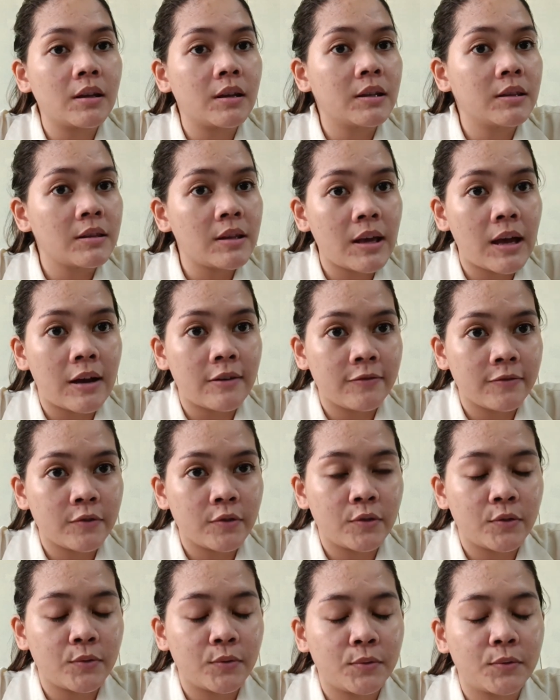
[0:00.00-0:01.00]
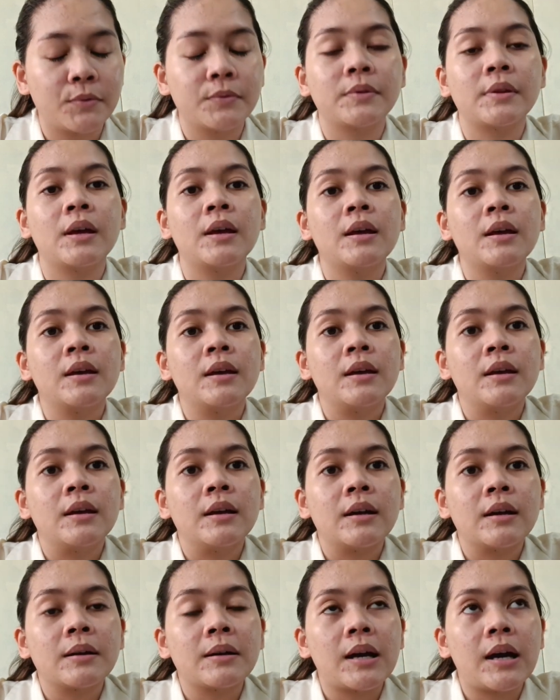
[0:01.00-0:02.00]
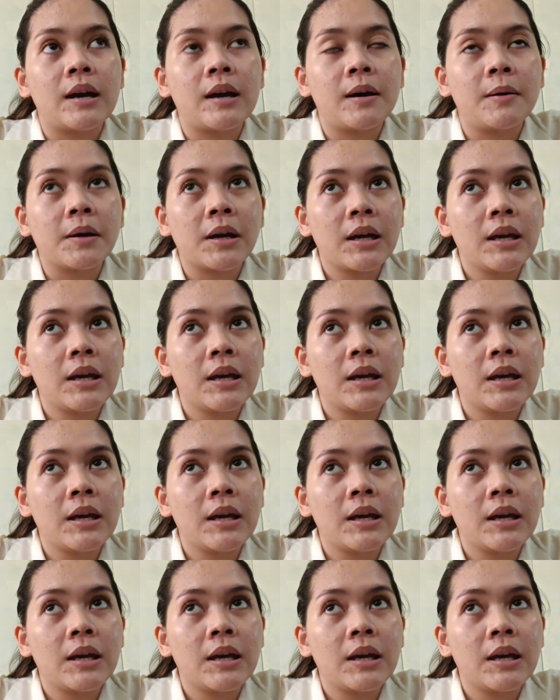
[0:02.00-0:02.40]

in the afternoon. Uh,